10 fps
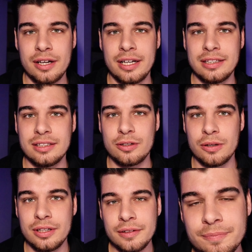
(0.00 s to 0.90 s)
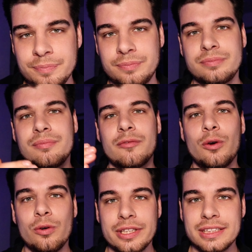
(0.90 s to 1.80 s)
hätte können
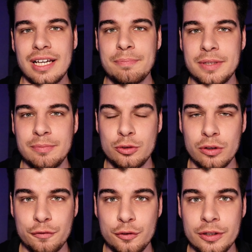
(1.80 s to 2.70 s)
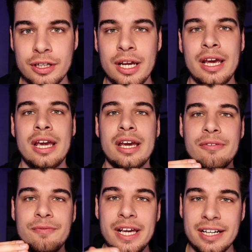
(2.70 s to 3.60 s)
und das Update durchführen,
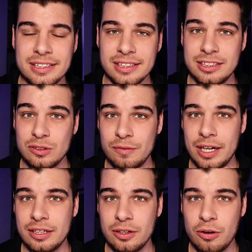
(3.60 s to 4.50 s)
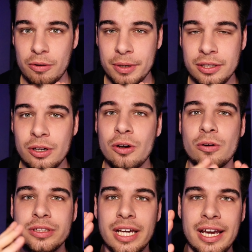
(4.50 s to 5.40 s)
wäre es nicht so weit gekommen
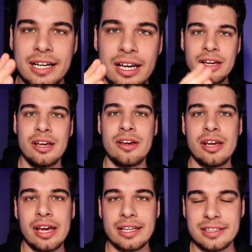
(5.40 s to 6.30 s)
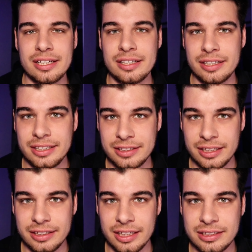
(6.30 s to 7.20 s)
und der Hacker hätte nicht
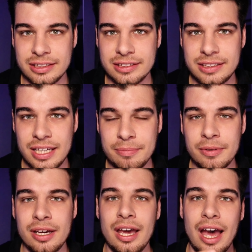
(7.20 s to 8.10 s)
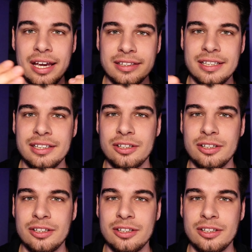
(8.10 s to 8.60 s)
in das System eindringen